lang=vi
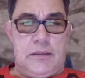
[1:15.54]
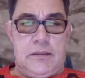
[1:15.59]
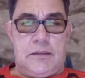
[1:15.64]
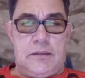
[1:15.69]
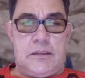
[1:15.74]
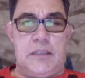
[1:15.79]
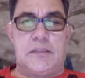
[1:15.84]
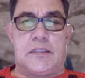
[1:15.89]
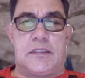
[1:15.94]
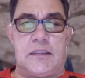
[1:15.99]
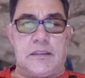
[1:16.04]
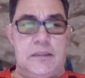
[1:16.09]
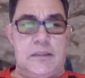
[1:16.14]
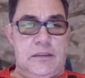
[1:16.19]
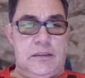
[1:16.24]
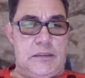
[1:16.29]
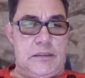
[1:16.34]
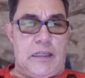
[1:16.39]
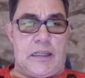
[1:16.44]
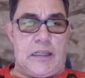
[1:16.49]
Thế thì
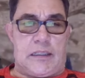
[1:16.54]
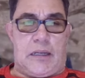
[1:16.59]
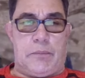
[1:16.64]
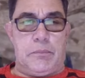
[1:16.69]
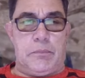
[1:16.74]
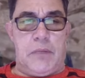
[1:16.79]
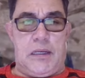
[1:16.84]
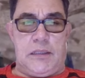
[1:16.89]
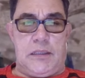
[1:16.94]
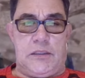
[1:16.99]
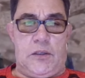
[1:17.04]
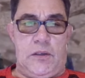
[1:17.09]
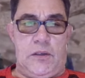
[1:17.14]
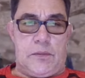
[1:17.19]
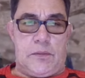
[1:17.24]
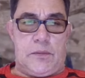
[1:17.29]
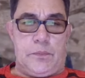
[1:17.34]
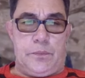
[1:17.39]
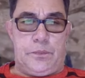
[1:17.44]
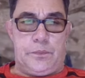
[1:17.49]
ngươi đang nằm mơ
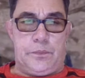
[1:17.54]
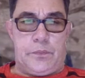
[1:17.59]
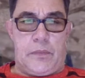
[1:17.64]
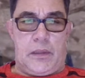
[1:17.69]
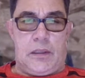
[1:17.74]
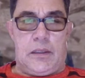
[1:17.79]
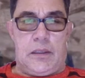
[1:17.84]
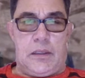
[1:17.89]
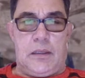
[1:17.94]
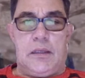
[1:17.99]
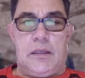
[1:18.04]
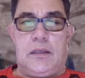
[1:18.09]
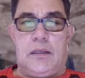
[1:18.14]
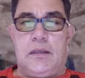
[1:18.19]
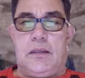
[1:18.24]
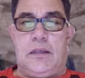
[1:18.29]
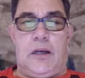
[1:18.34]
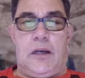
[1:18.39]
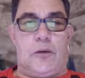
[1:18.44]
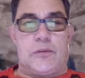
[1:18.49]
đó.
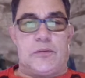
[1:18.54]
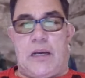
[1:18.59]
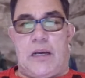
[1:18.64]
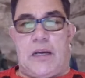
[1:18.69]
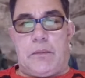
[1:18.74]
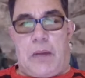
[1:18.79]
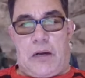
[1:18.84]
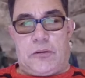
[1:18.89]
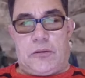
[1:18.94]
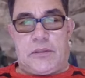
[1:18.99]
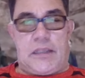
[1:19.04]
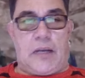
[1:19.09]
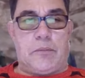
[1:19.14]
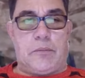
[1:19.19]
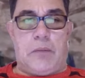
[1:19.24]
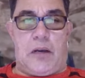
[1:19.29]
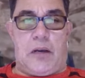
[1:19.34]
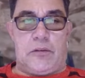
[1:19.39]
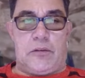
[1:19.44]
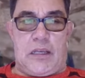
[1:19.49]
Hầu gia bảo
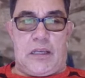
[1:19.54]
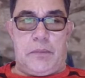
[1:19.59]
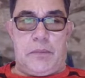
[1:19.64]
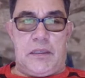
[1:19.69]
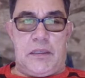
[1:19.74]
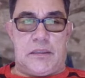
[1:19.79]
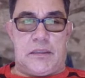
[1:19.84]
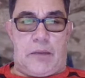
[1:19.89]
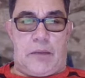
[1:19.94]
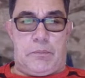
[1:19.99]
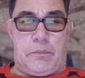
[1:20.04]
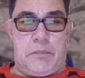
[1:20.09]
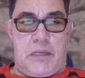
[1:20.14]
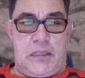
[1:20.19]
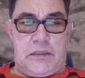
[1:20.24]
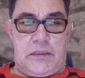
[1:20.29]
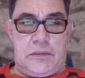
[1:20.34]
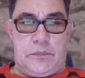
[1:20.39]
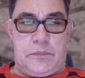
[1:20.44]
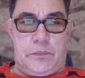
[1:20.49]
chẳng bao giờ biết nằm
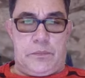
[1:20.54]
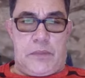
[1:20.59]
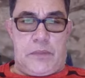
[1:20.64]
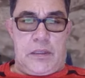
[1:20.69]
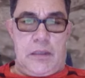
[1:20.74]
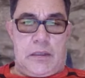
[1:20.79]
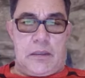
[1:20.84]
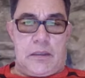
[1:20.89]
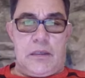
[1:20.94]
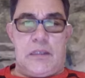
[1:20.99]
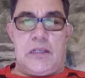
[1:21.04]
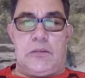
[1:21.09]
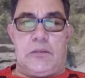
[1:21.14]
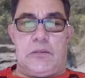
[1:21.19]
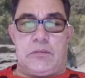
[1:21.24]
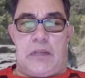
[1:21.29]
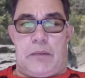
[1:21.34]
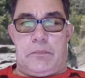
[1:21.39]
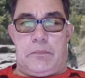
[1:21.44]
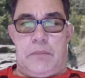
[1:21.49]
mơ. Ngươi
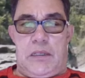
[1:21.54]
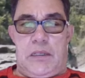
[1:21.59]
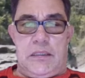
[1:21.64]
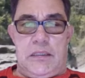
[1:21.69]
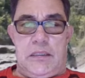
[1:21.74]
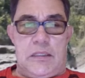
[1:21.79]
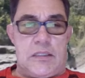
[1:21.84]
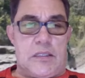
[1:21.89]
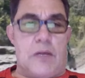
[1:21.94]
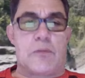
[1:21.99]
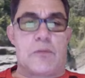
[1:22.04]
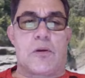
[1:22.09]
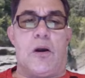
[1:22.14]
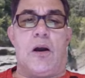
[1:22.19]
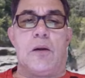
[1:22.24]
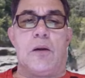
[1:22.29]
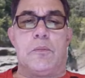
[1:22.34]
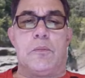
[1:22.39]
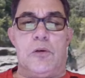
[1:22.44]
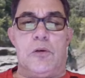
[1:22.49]
không nằm mơ, sao
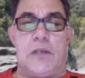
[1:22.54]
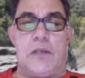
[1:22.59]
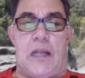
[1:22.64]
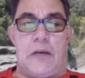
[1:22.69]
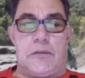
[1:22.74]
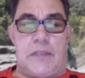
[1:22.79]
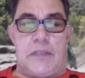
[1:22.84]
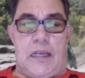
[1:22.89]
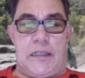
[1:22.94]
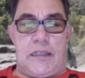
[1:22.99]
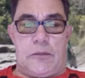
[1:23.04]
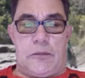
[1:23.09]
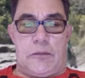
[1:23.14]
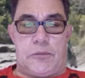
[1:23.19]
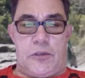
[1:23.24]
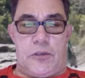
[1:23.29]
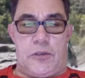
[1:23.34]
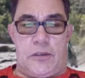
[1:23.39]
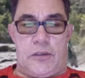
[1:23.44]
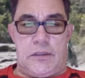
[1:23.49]
còn muốn lão giải độc
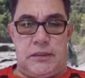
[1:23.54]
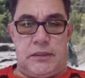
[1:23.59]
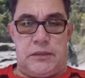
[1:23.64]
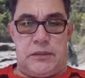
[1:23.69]
cho ngươi?